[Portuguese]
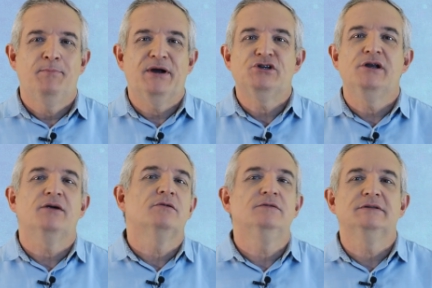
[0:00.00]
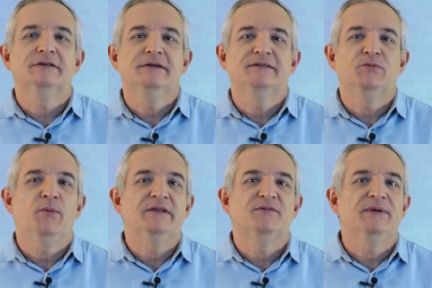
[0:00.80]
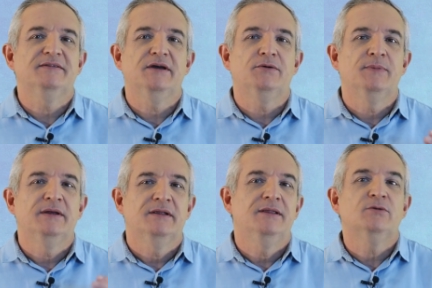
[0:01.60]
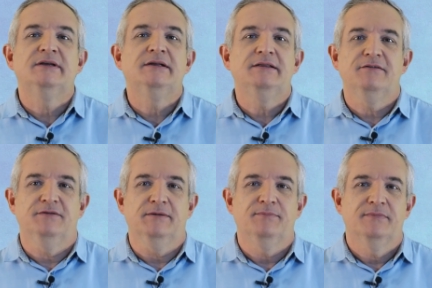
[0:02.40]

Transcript: partilhar com você esse momento especial da Usana TV.